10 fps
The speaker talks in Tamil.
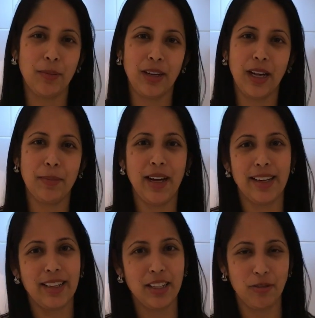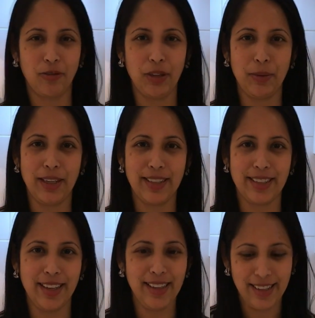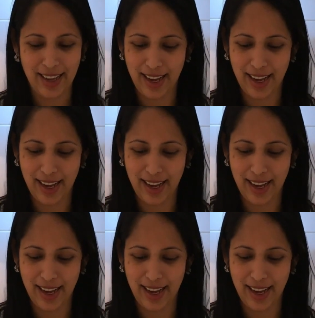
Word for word: அது மட்டும் இல்லாமல் அரைக்கிறது ஃபிஃப்டீன் மினிட்ஸ் தான்